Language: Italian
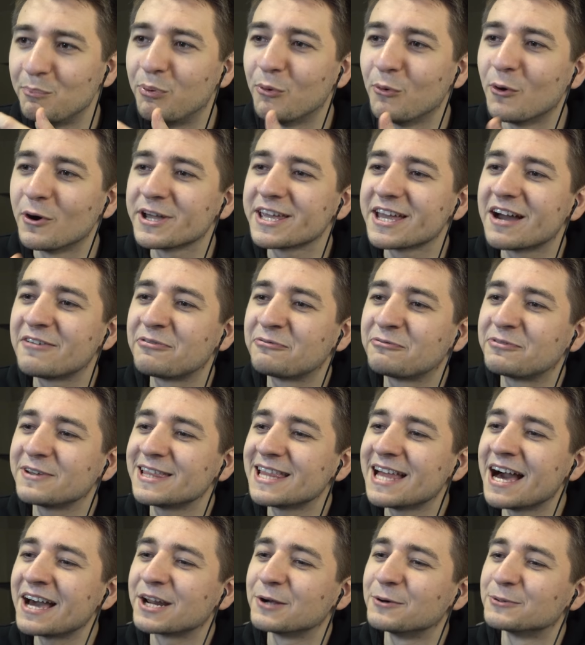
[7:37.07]
Puoi
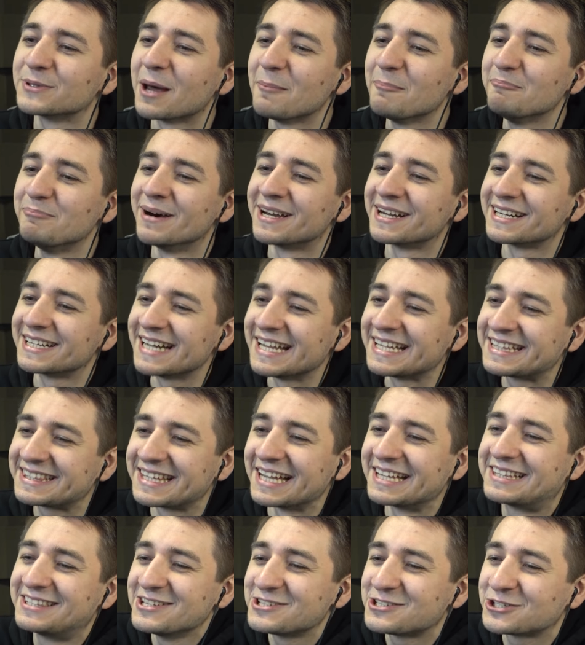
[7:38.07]
affilare una
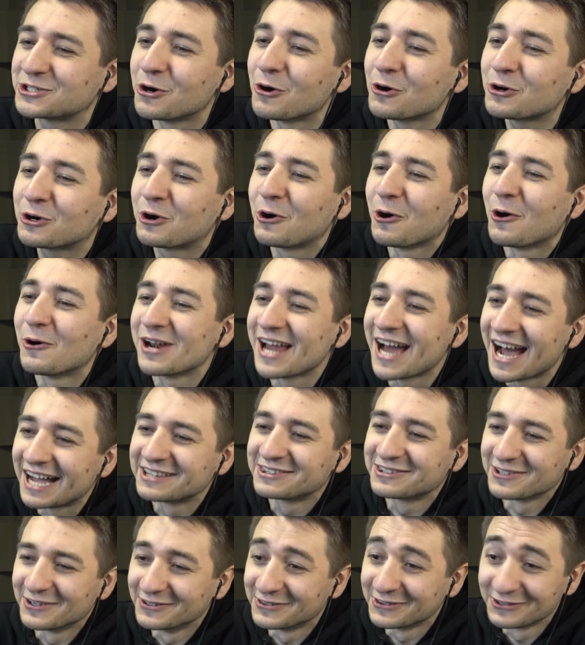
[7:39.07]
barretta di
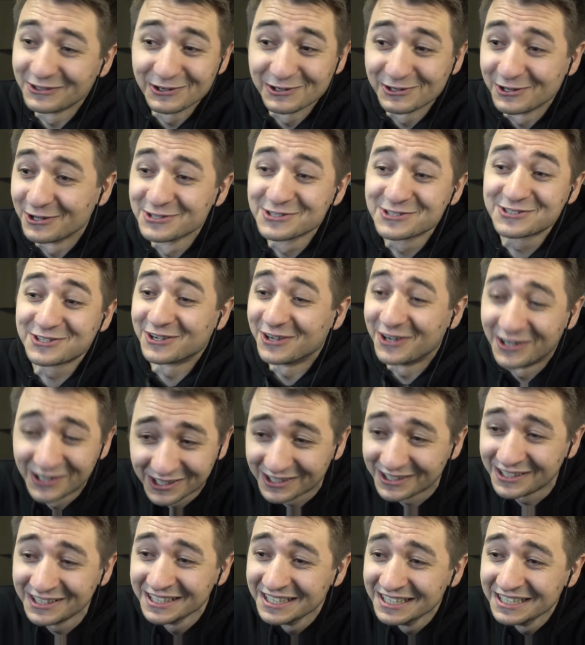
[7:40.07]
cioccolato? Non lo
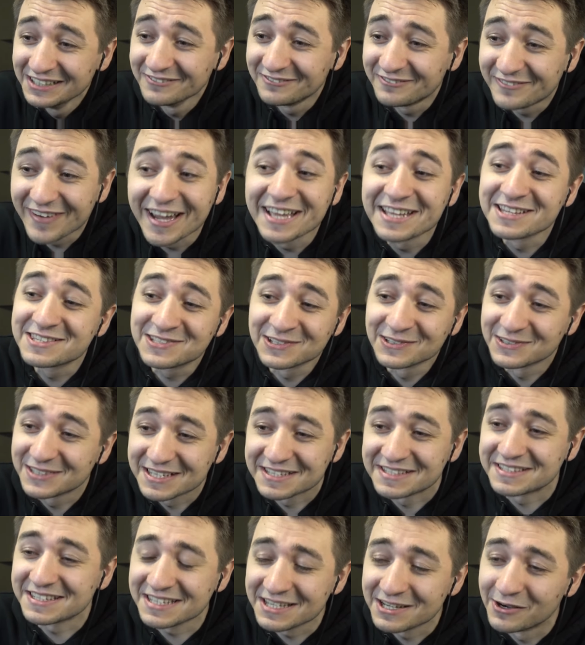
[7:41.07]
so. Penso
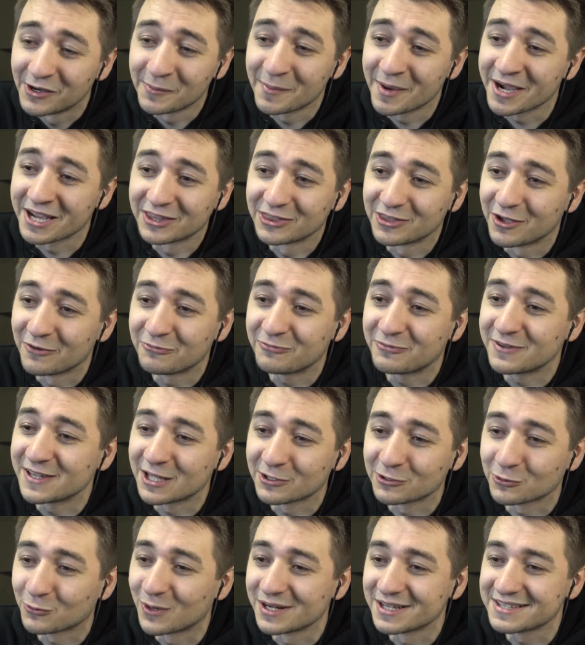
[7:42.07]
di sì, ormai hanno
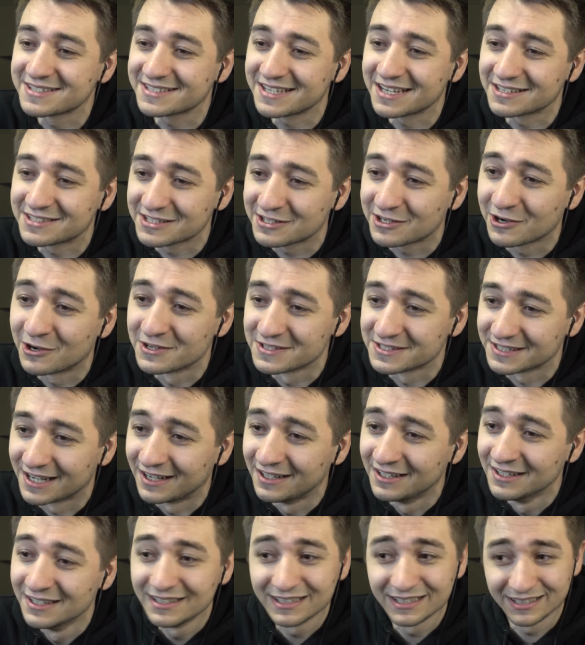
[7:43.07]
affilato qualsiasi
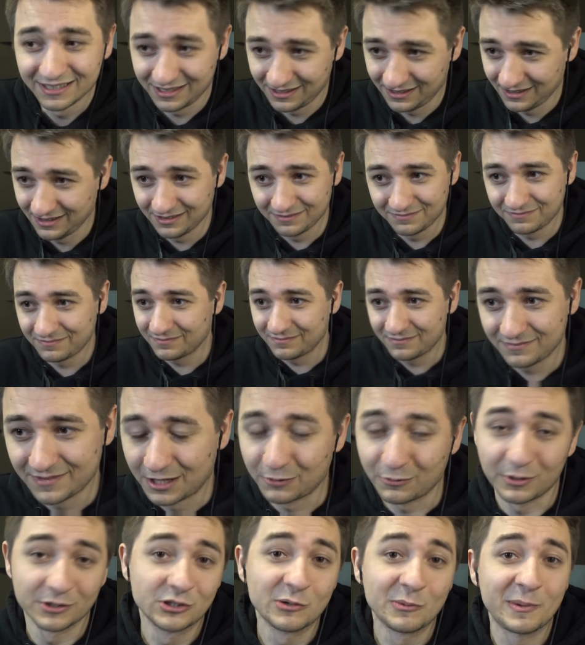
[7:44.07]
cosa. Very cool
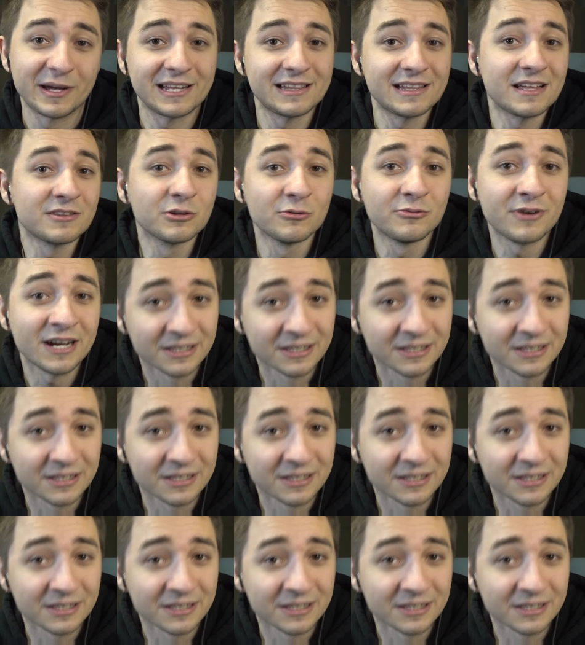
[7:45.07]
quanto pare l'hanno